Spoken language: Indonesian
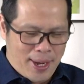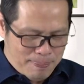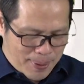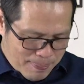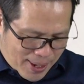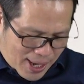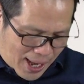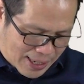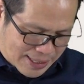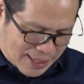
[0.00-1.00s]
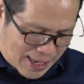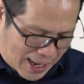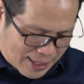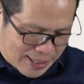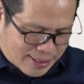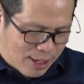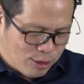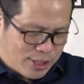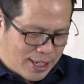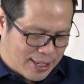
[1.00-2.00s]
memang ada anak
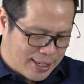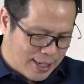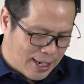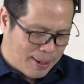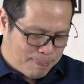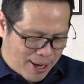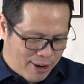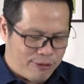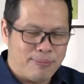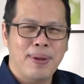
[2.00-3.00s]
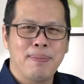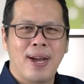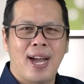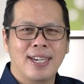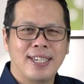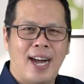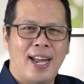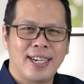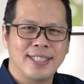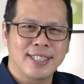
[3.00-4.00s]
Daud yang uh, maaf, memang ada
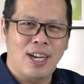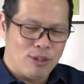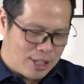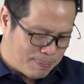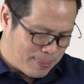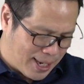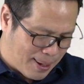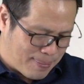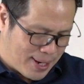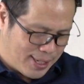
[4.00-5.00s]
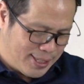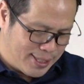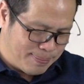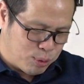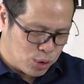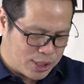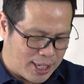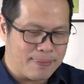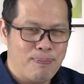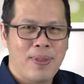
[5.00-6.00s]
anak Saul yang bernama
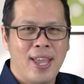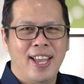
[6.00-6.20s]
Isiboset